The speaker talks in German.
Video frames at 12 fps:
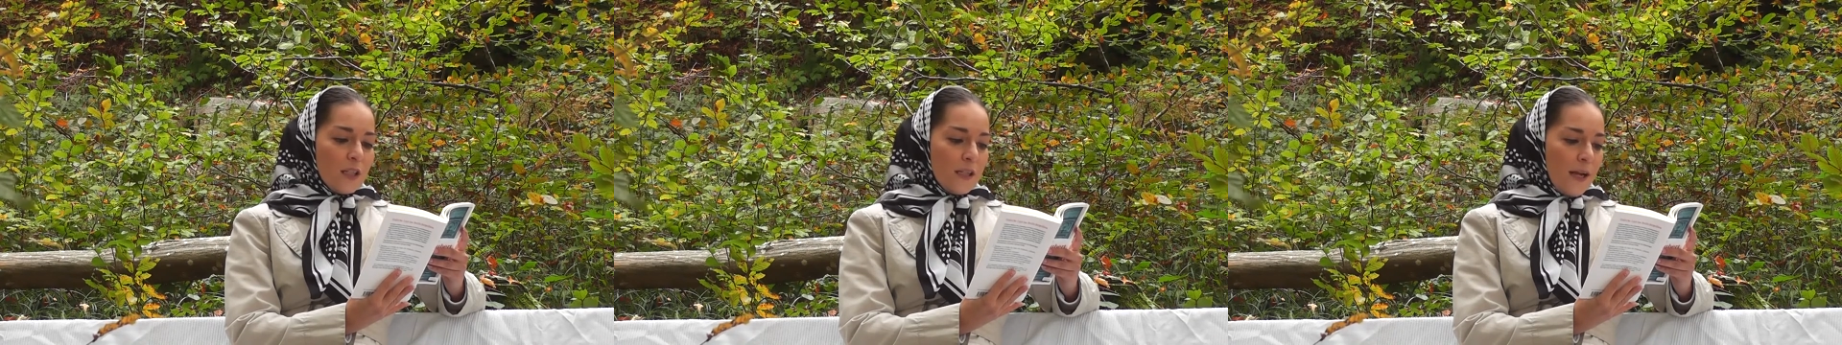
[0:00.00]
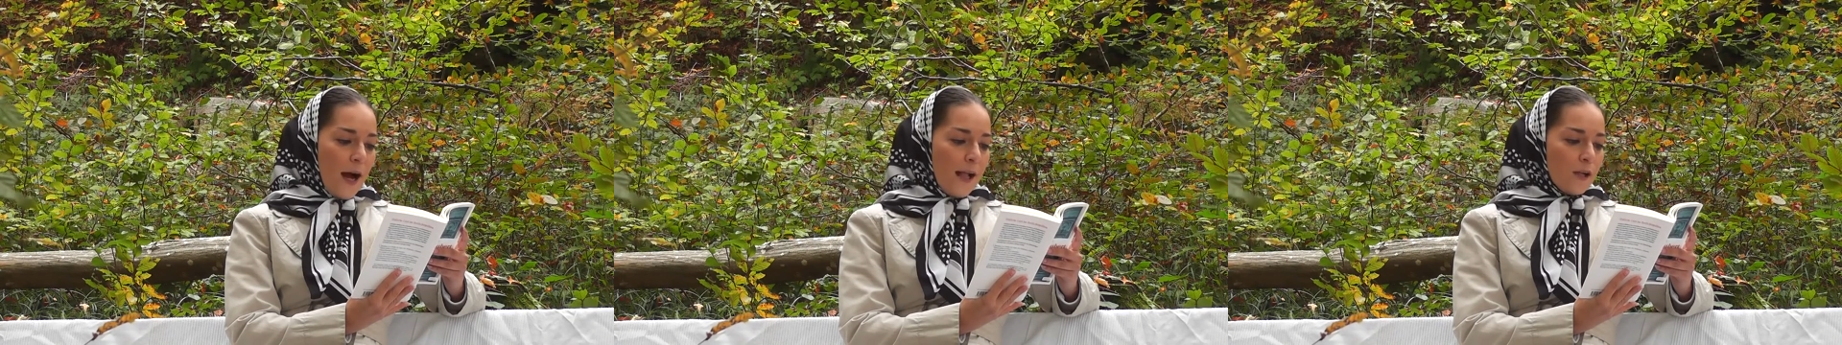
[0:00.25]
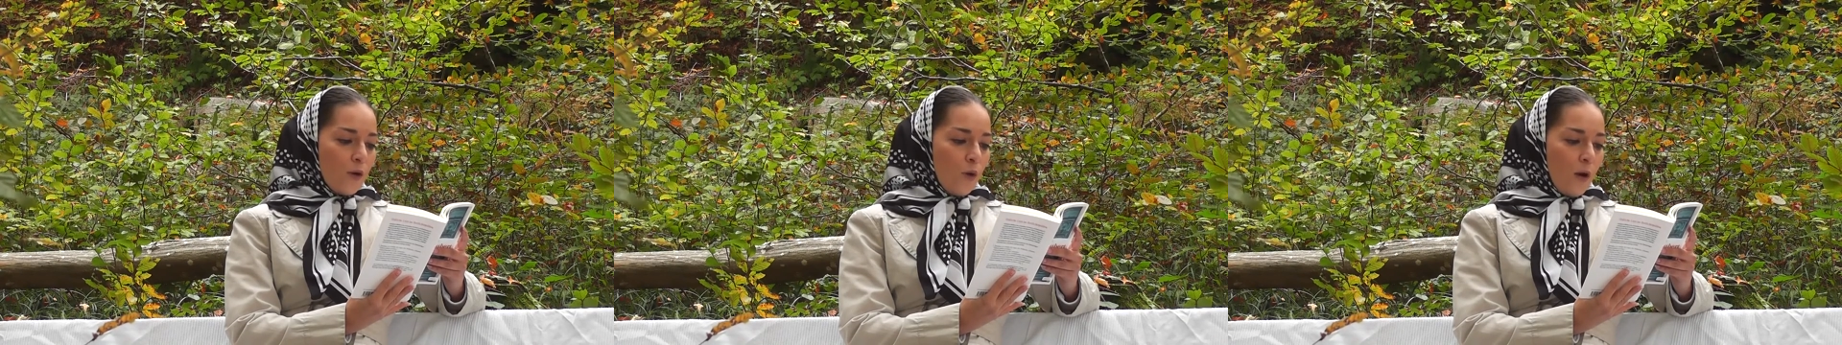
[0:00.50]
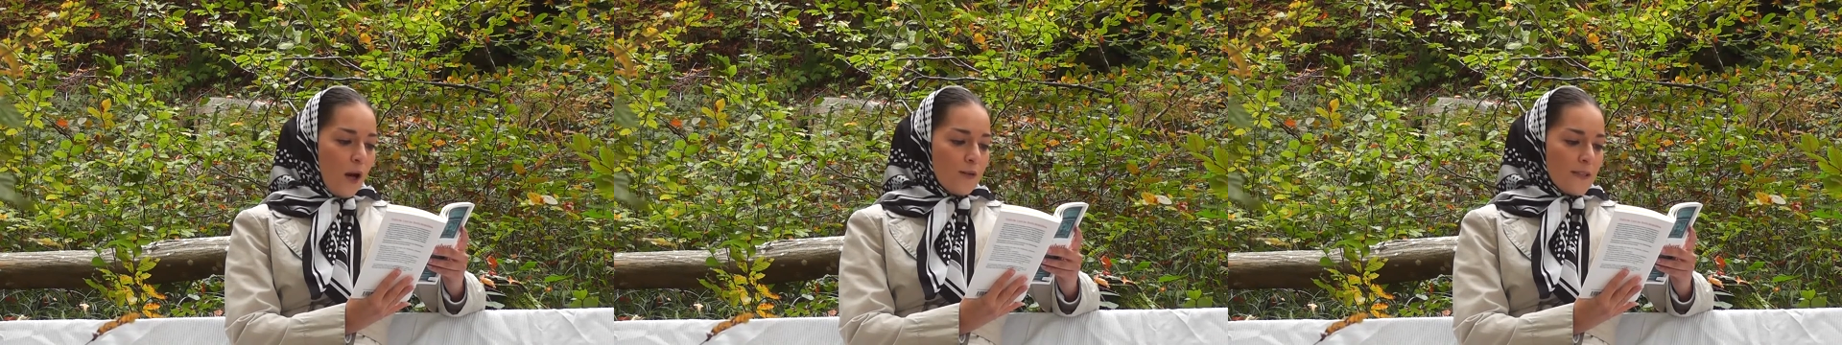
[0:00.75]
den
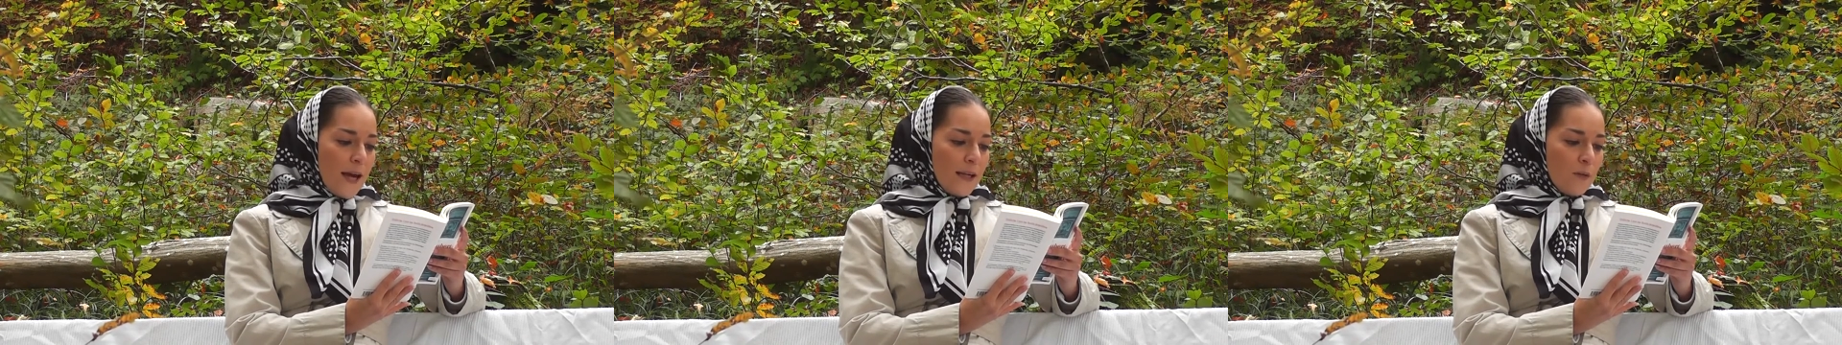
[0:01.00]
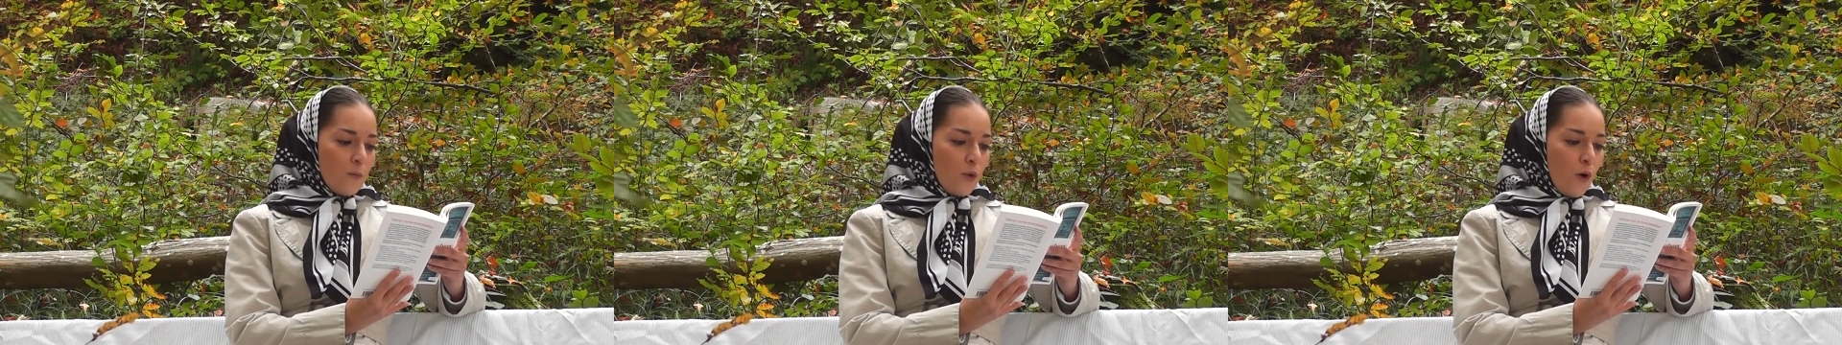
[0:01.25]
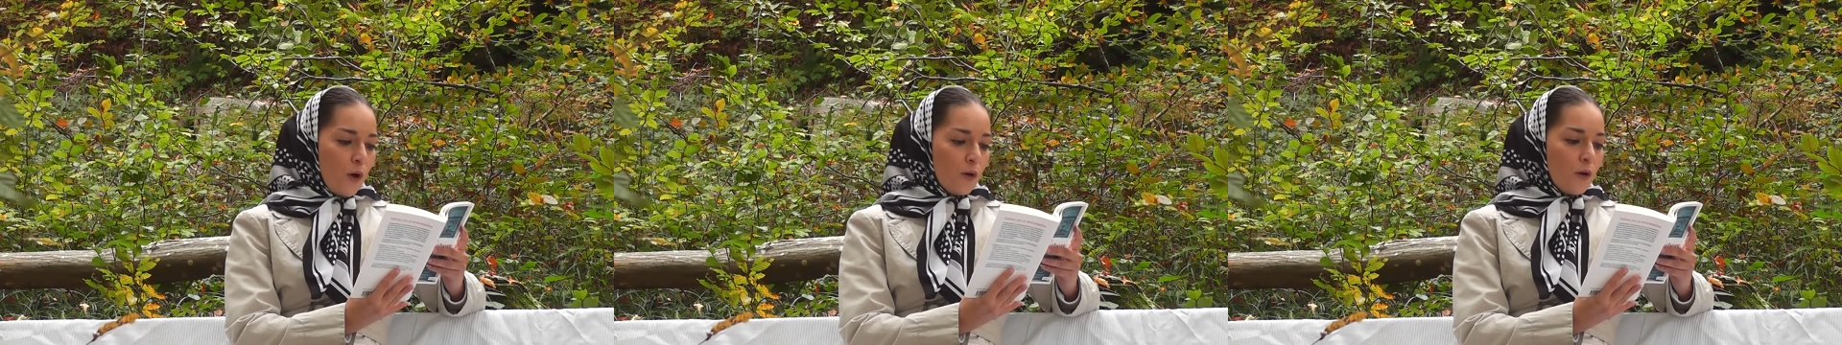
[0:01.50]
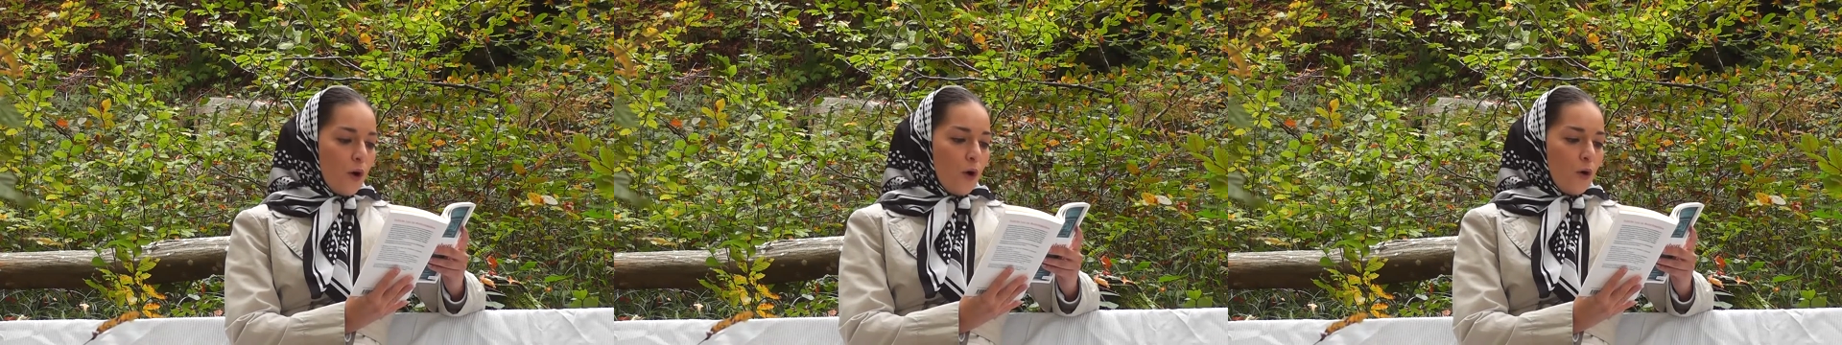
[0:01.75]
Alkohol aus seinen
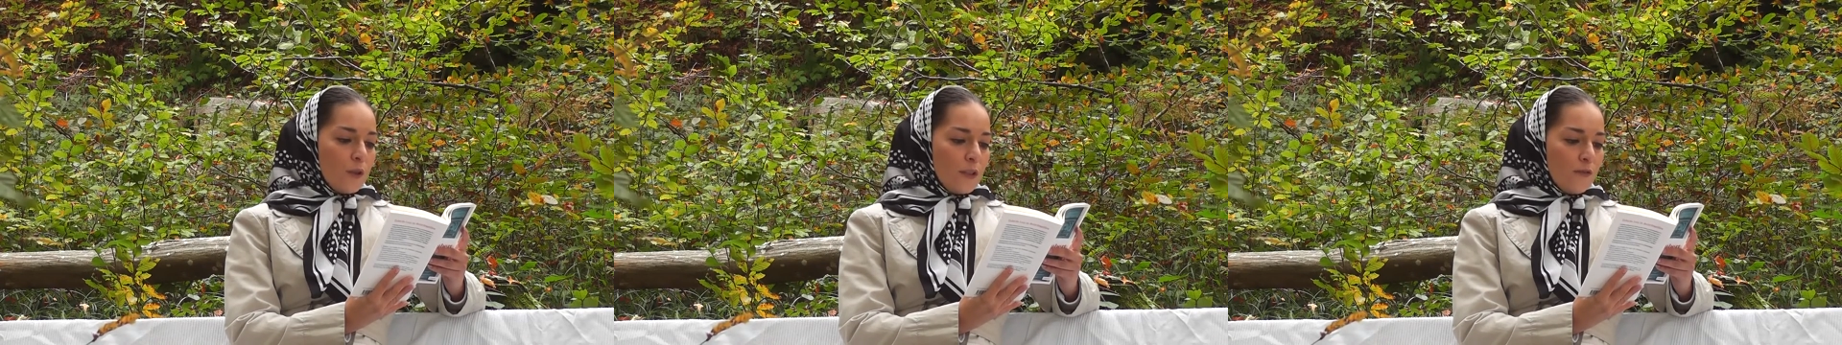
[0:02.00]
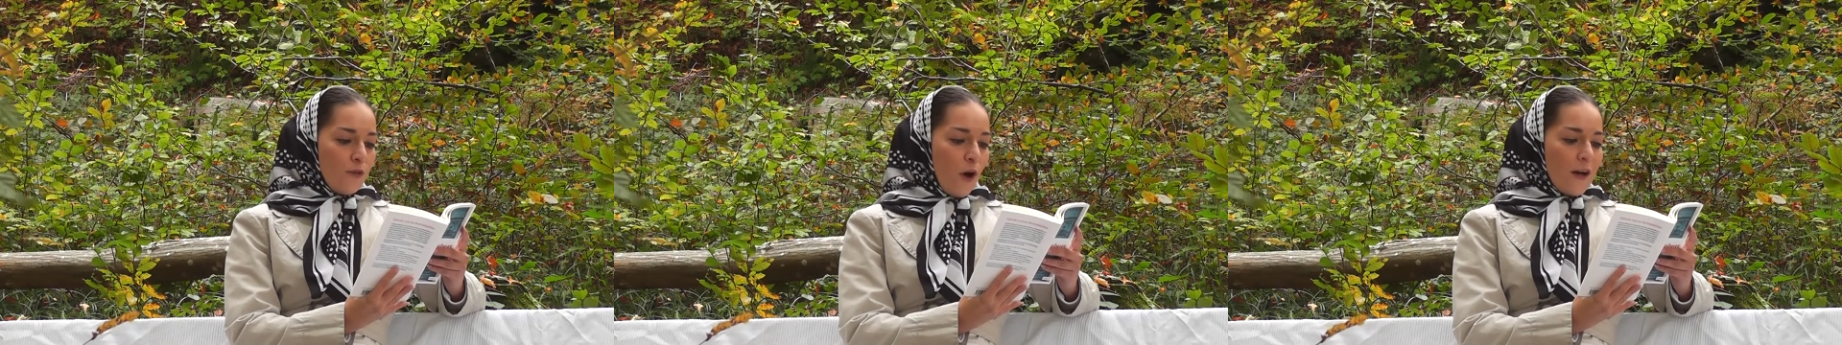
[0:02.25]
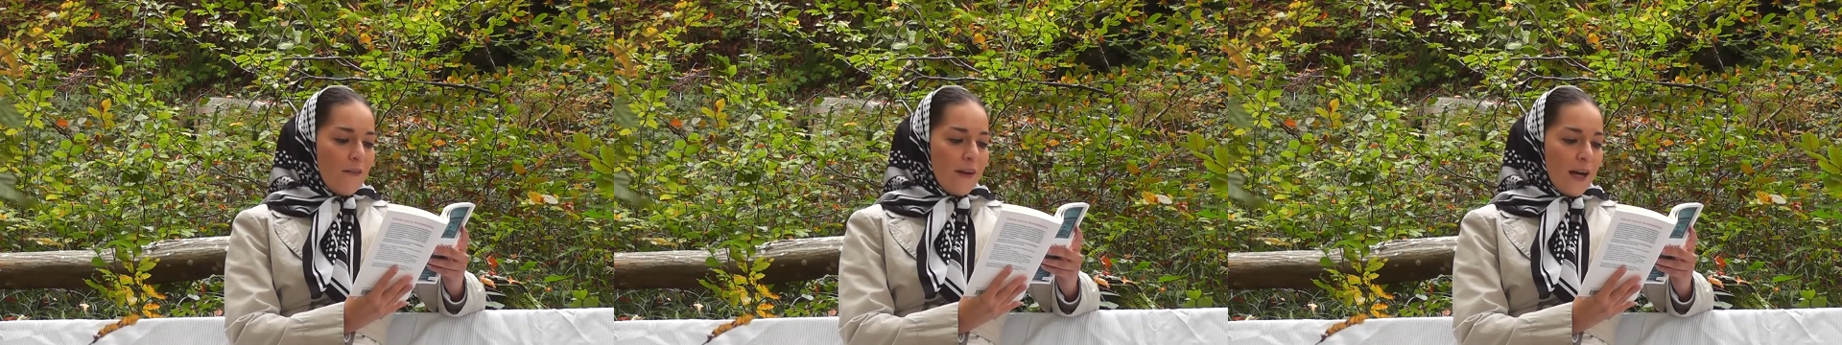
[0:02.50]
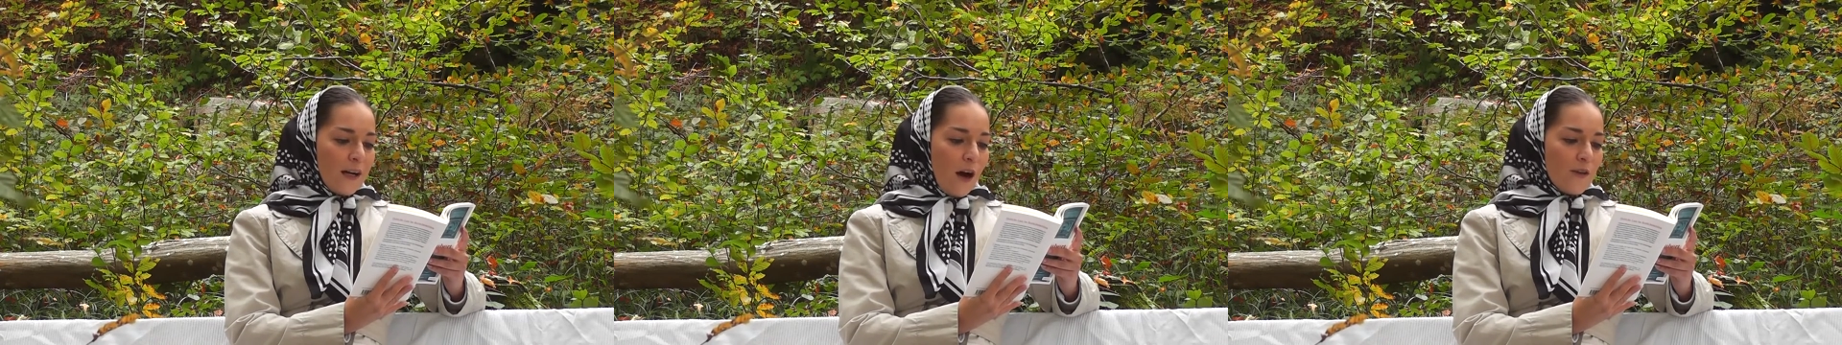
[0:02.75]
Poren und die
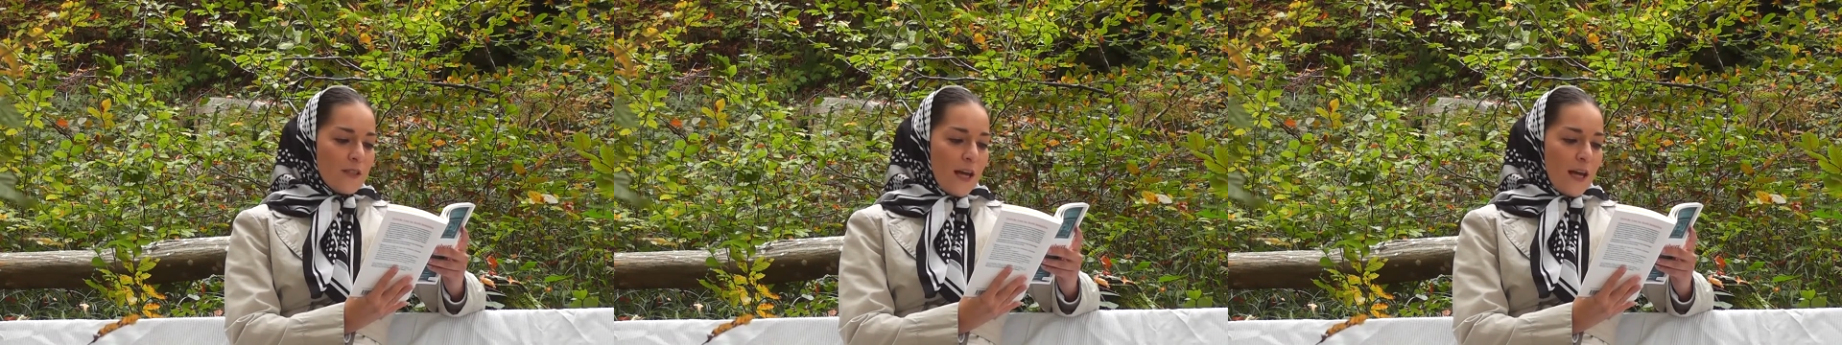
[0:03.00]
Feuerwerke aus